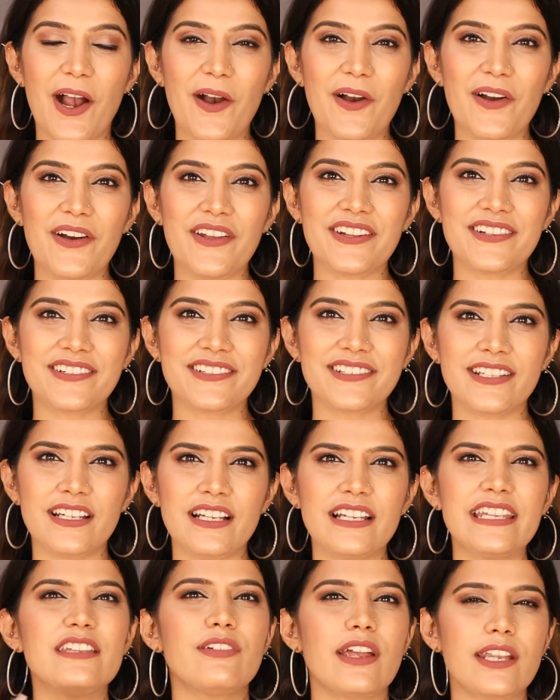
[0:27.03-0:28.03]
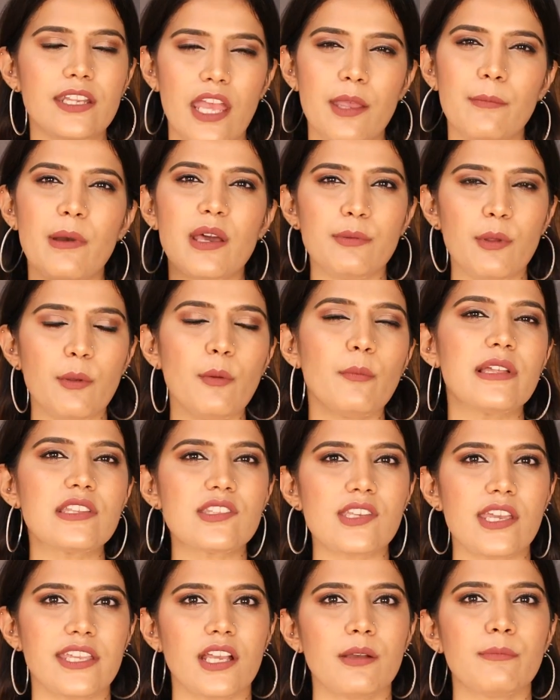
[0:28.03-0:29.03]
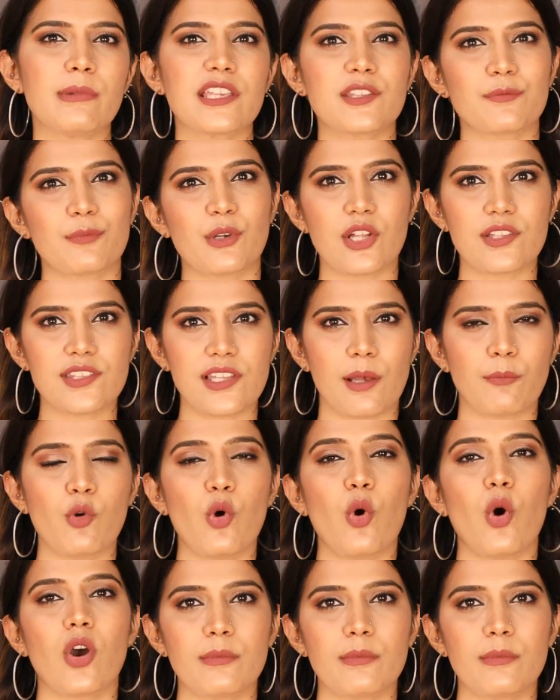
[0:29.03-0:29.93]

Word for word: और इनफैक्ट एम आर पी में मत जाइएगा बिकॉज प्रोडक्ट्स आपको